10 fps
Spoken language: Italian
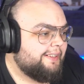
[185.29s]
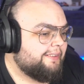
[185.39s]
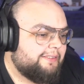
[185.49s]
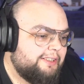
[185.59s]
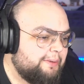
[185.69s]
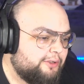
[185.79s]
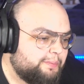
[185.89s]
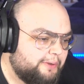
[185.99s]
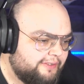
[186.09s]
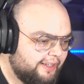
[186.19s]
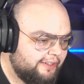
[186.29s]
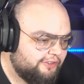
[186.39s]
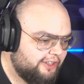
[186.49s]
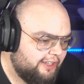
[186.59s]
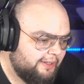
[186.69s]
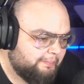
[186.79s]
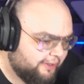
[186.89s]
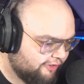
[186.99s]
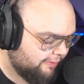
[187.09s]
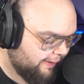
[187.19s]
ti devo spostare in, in
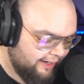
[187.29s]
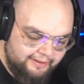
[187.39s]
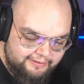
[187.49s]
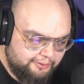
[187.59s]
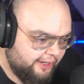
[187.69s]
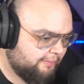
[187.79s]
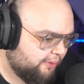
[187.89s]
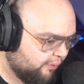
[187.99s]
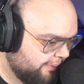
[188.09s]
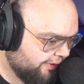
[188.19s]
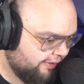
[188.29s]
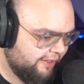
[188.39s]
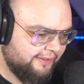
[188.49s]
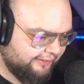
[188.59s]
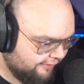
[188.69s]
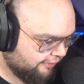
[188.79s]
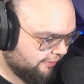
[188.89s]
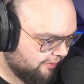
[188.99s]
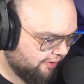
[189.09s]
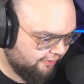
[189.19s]
principale e ti devo dare il mio numero, tesoro
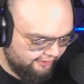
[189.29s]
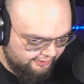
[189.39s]
mio.